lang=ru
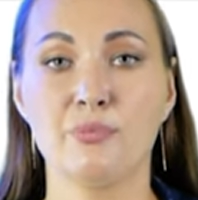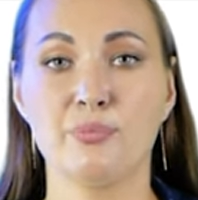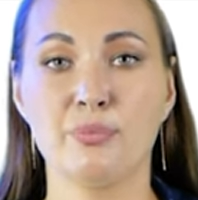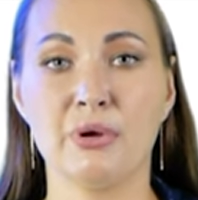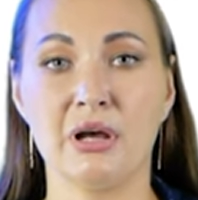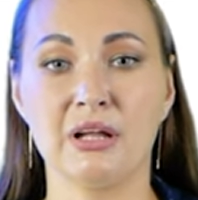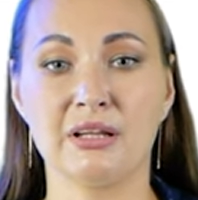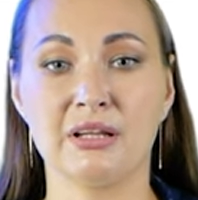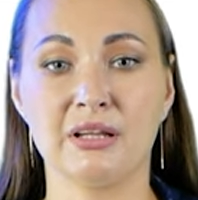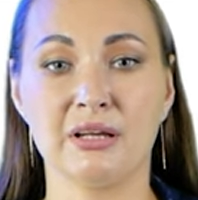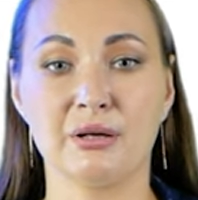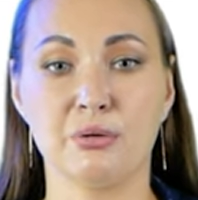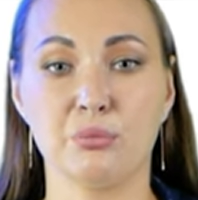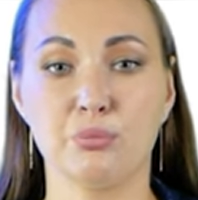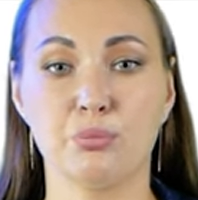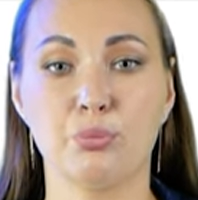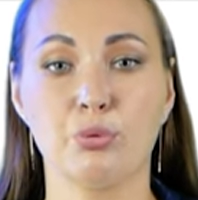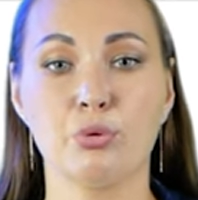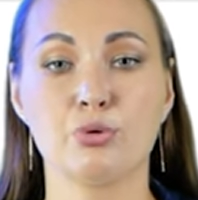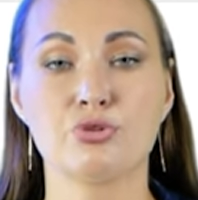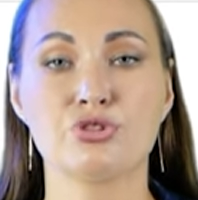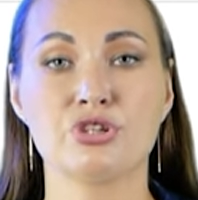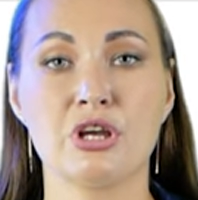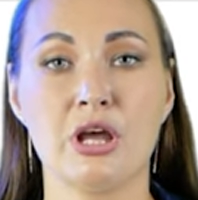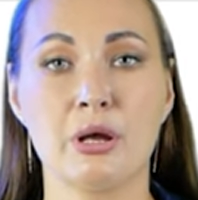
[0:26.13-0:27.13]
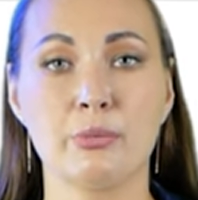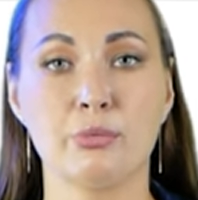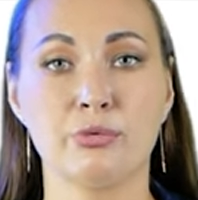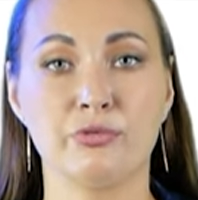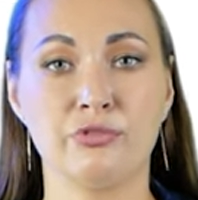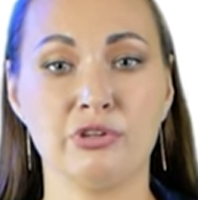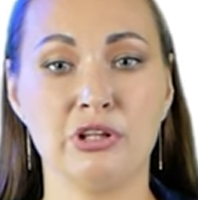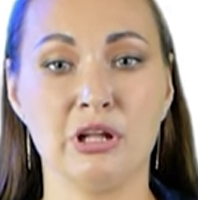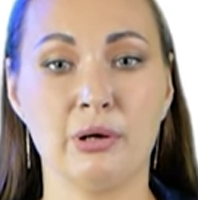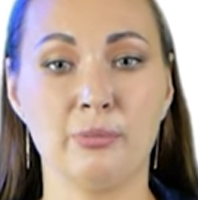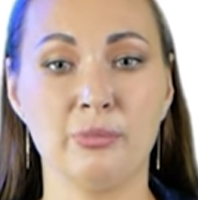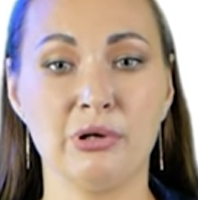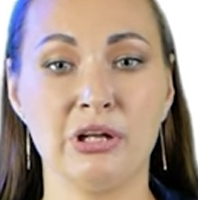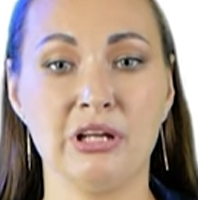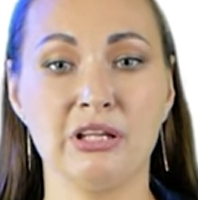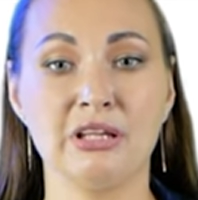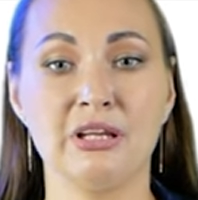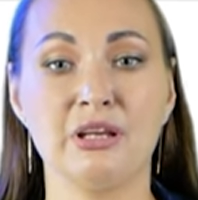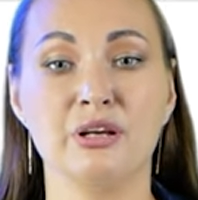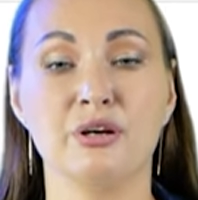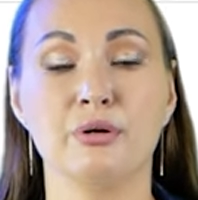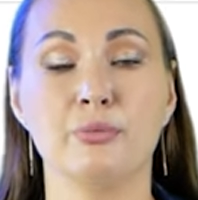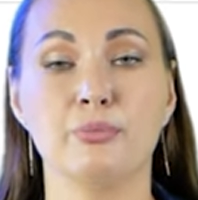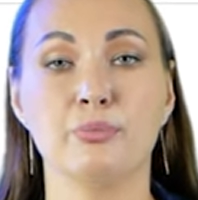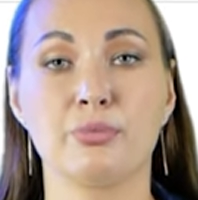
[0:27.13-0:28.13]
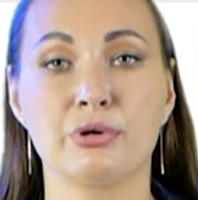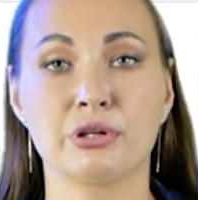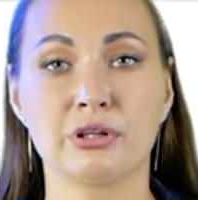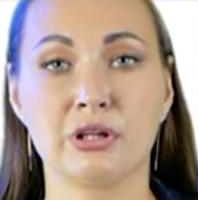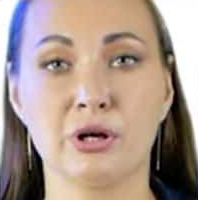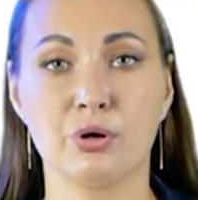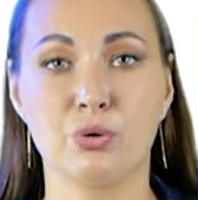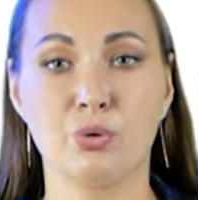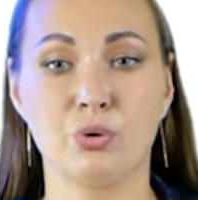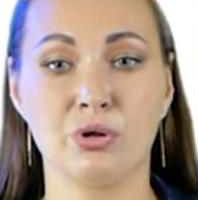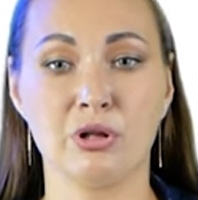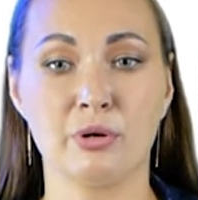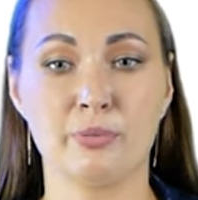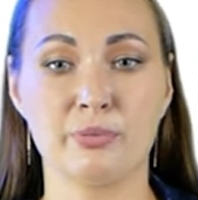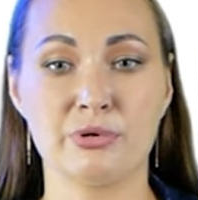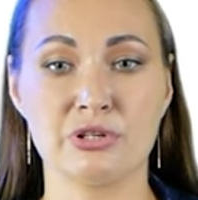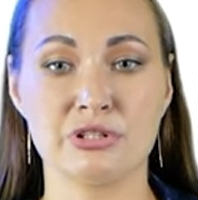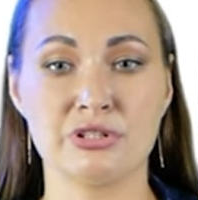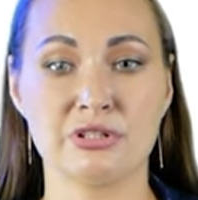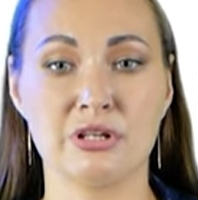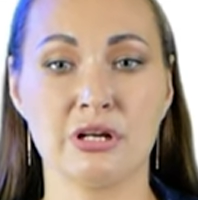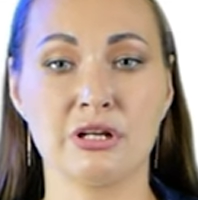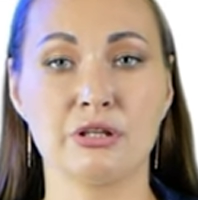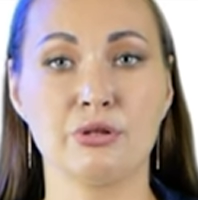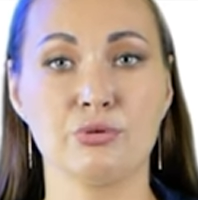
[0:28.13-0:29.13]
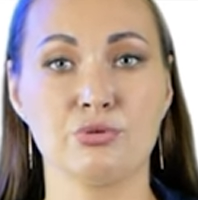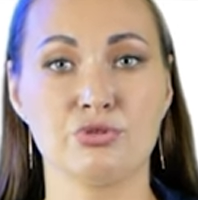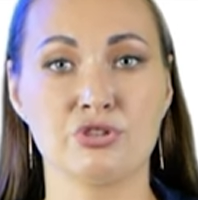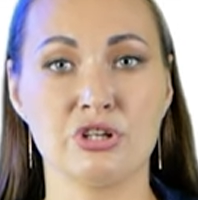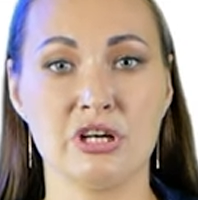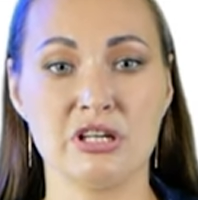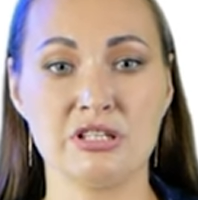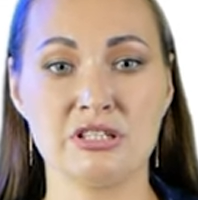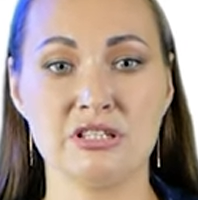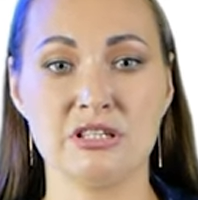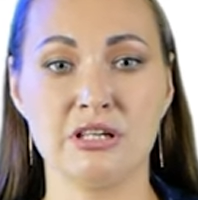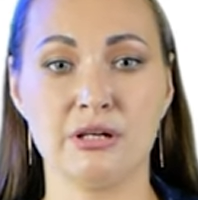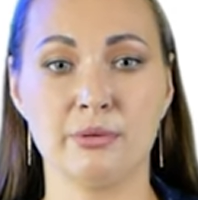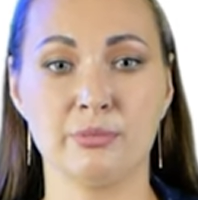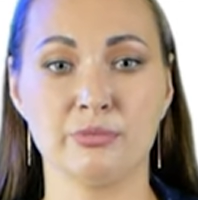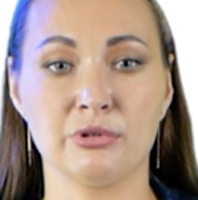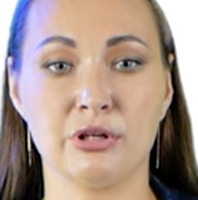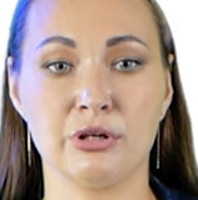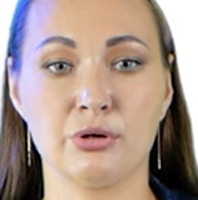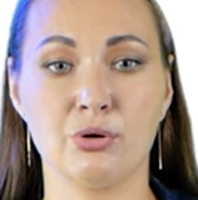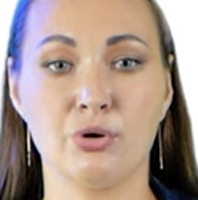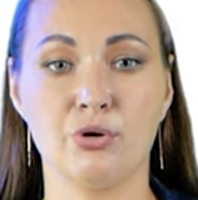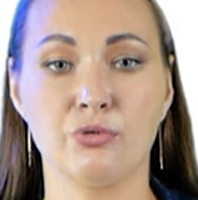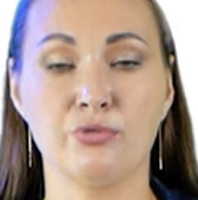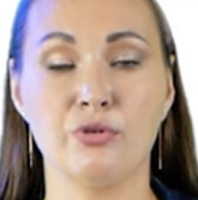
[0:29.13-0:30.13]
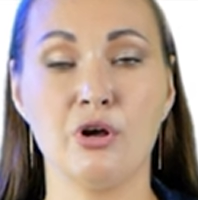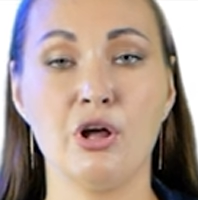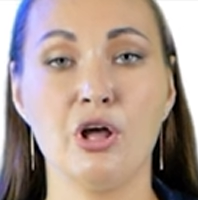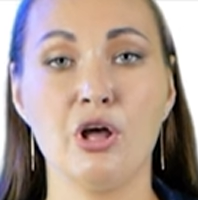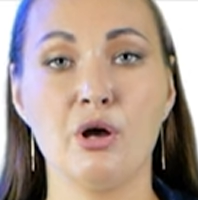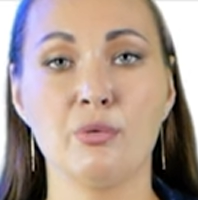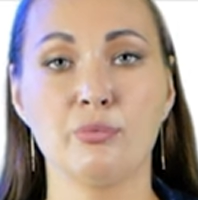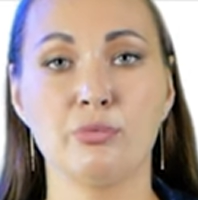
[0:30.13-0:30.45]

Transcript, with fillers: Пятое. Получаем уведомление протокола признания участником торгов.